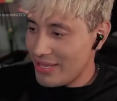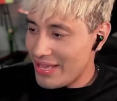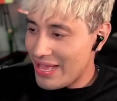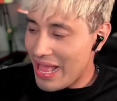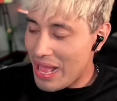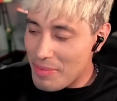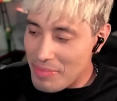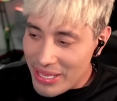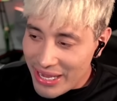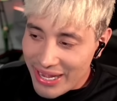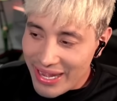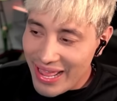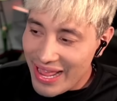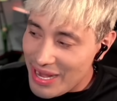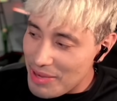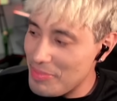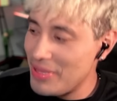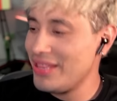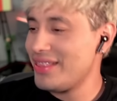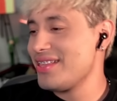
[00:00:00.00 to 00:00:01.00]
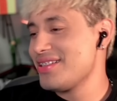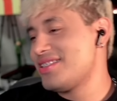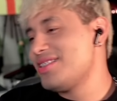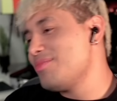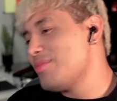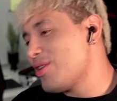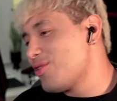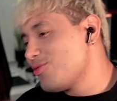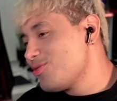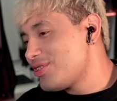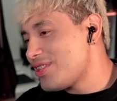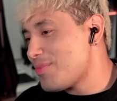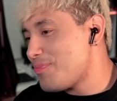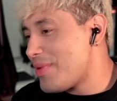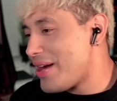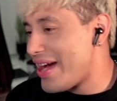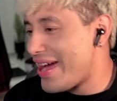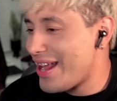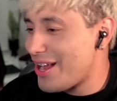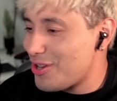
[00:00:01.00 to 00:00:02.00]
A mí realmente sí me gusta
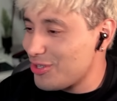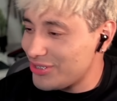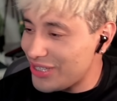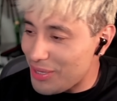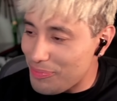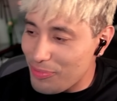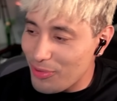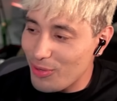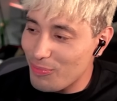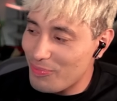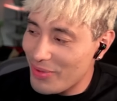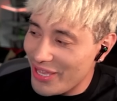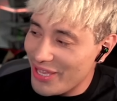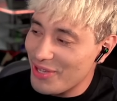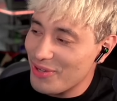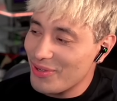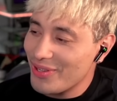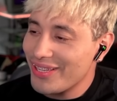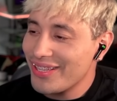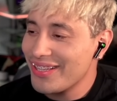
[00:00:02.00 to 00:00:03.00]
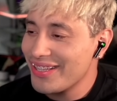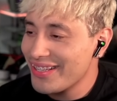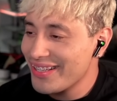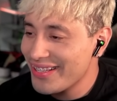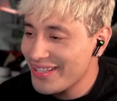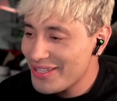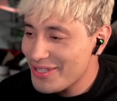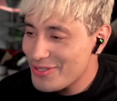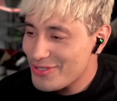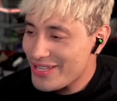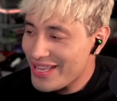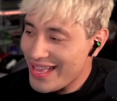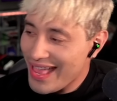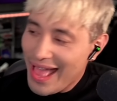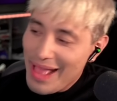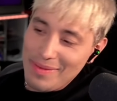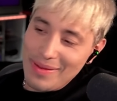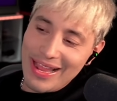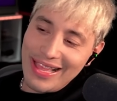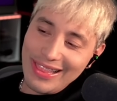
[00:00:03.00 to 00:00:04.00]
pagar con Apple Pay, güey. O sea,
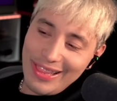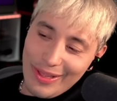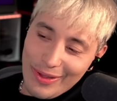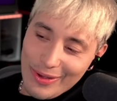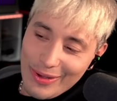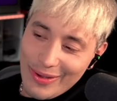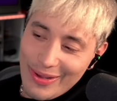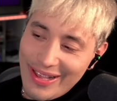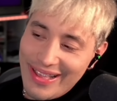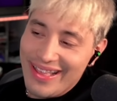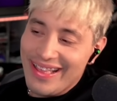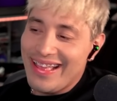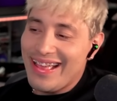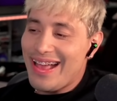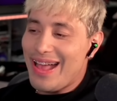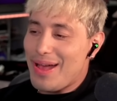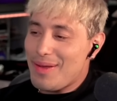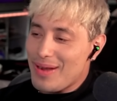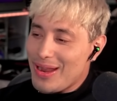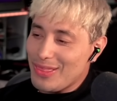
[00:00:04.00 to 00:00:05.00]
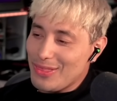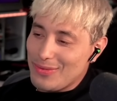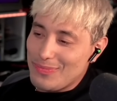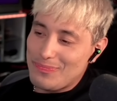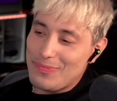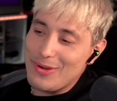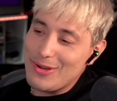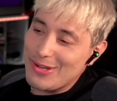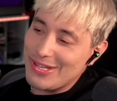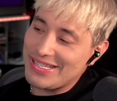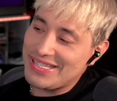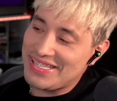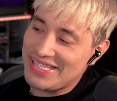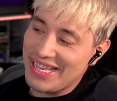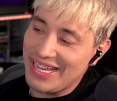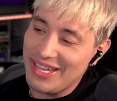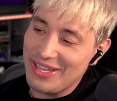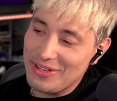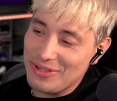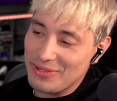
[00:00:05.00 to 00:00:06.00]
hablando, hablando un poco en
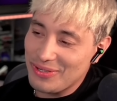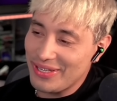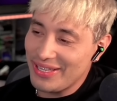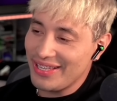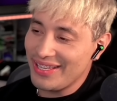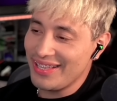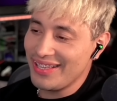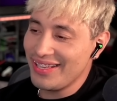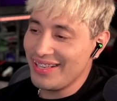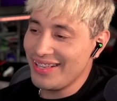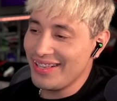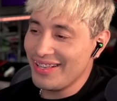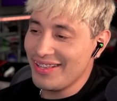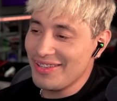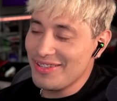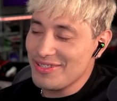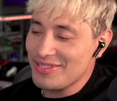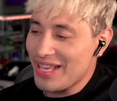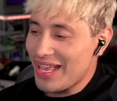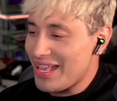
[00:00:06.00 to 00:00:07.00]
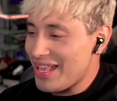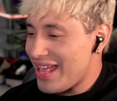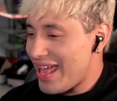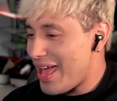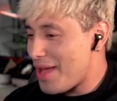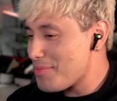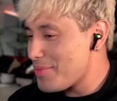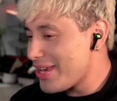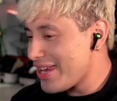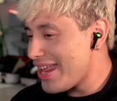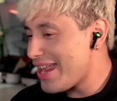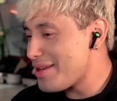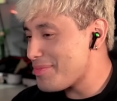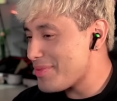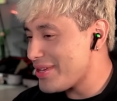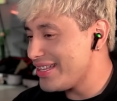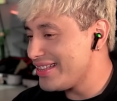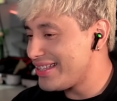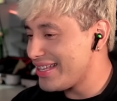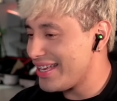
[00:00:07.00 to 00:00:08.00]
serio, güey. O sea, a mí
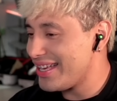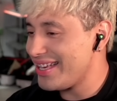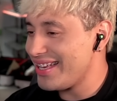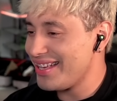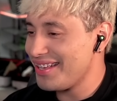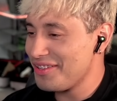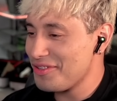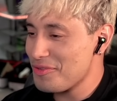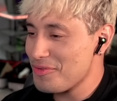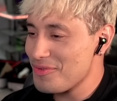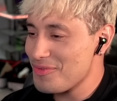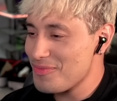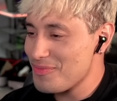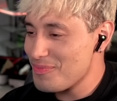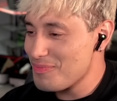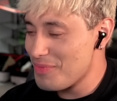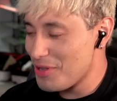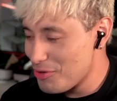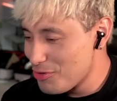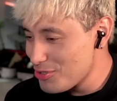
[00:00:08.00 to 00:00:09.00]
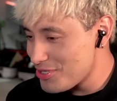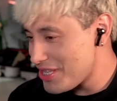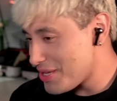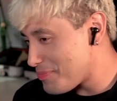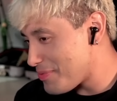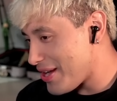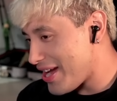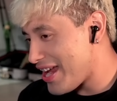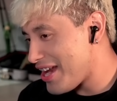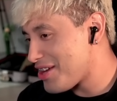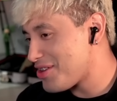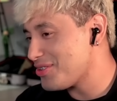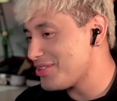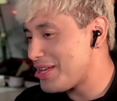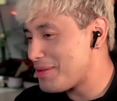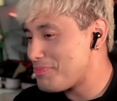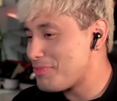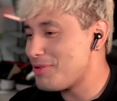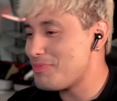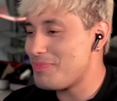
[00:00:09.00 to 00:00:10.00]
realmente me gusta pagar con
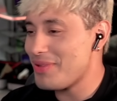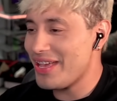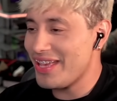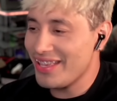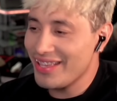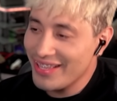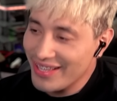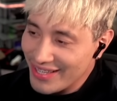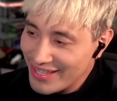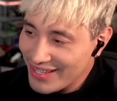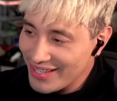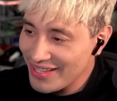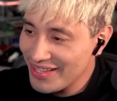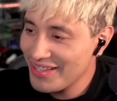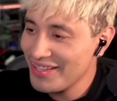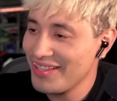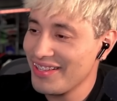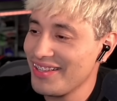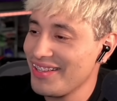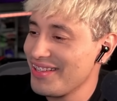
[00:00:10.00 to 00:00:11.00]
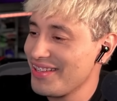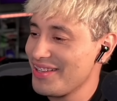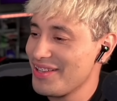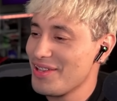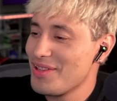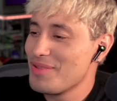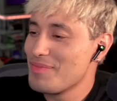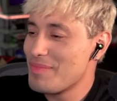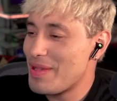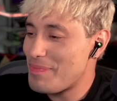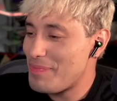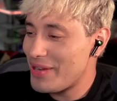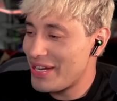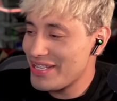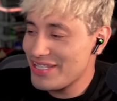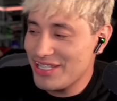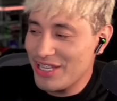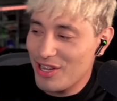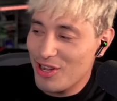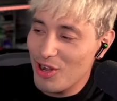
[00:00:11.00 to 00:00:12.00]
Apple Pay. Me
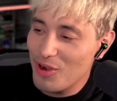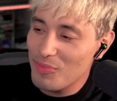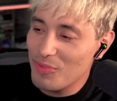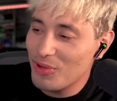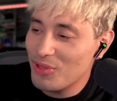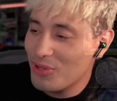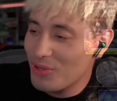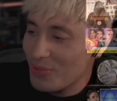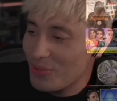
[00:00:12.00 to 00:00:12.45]
parece cómodo,